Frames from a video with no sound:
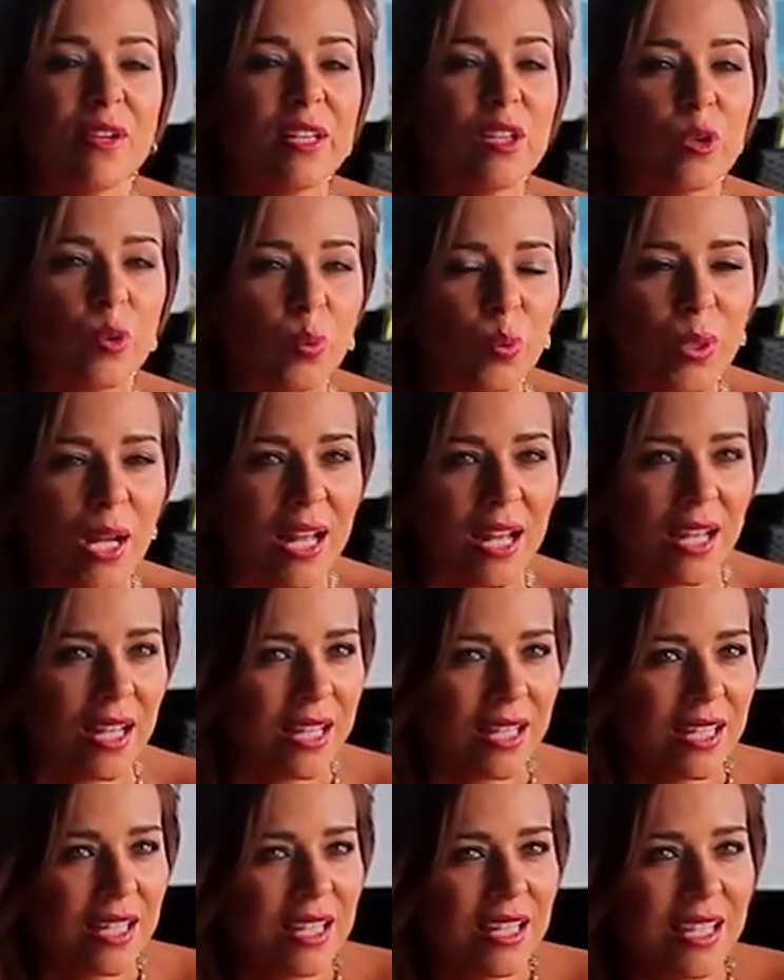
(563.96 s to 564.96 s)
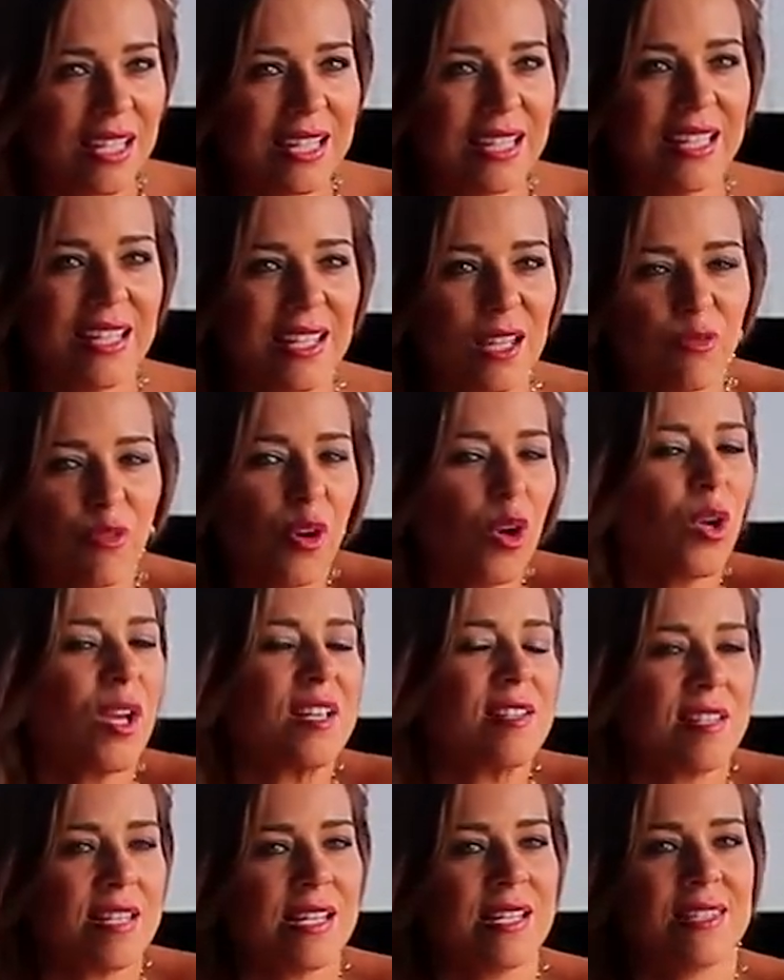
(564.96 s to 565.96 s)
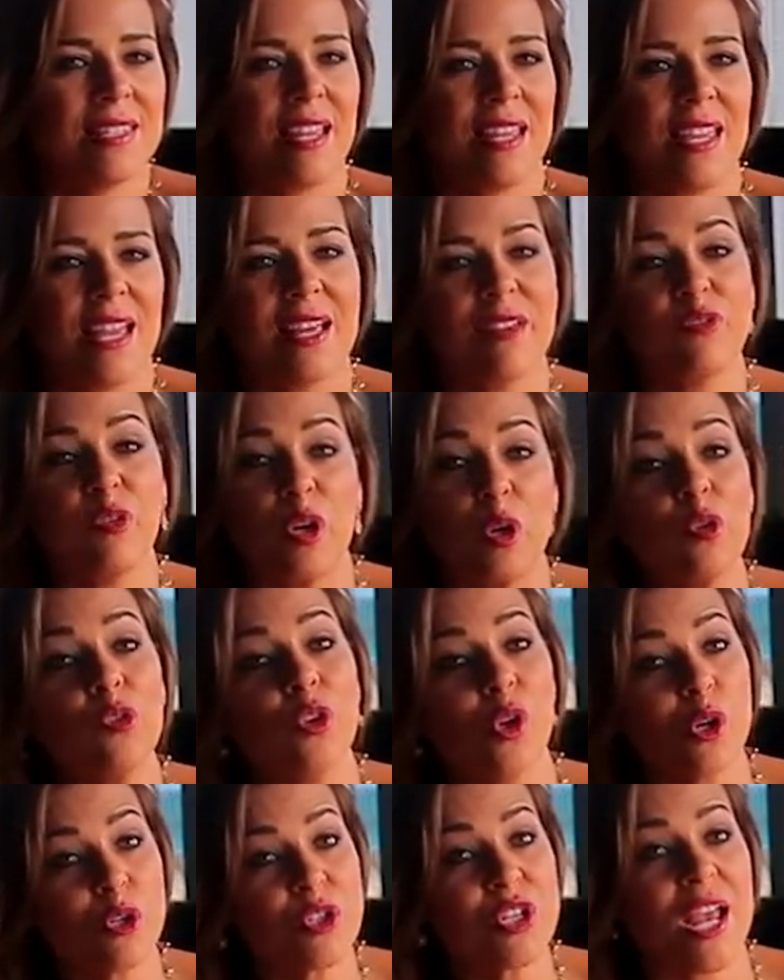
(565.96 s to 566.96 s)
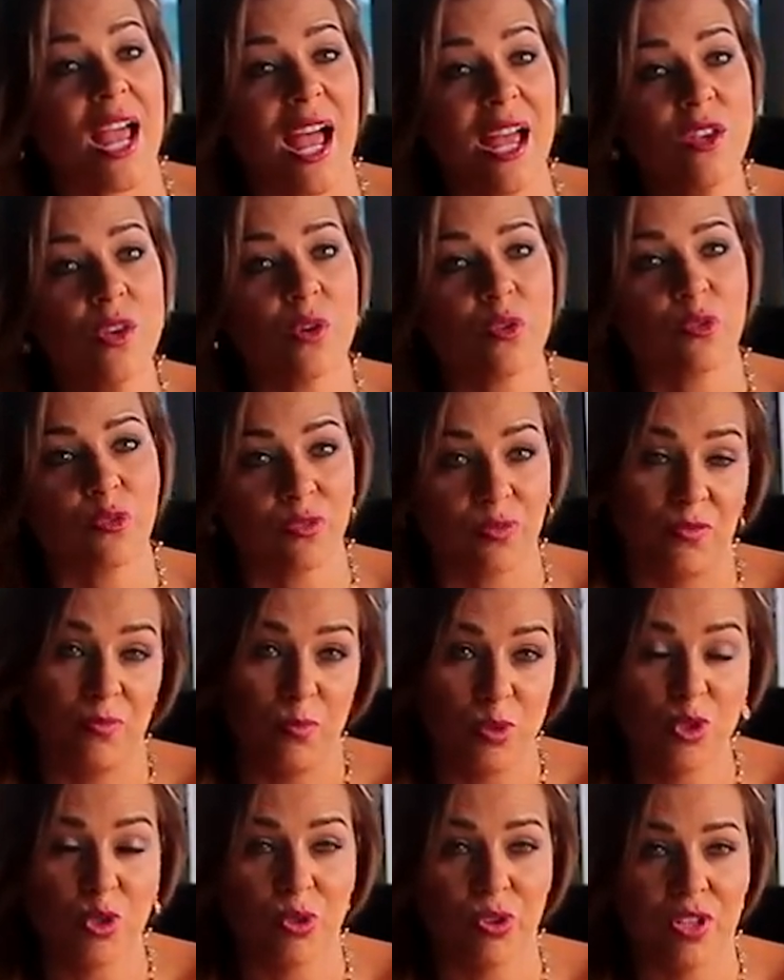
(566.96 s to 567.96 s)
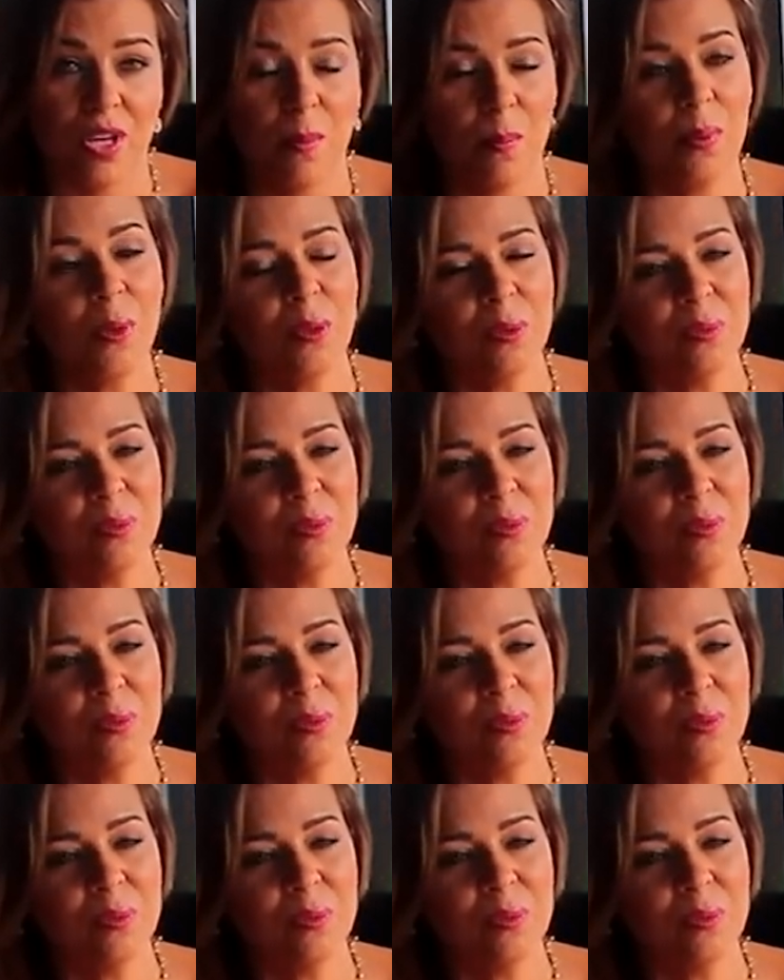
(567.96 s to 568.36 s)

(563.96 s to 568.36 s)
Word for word: Ventura? ¿Qué fue lo que hiciste allá? Fueron 12 años, mucho tiempo.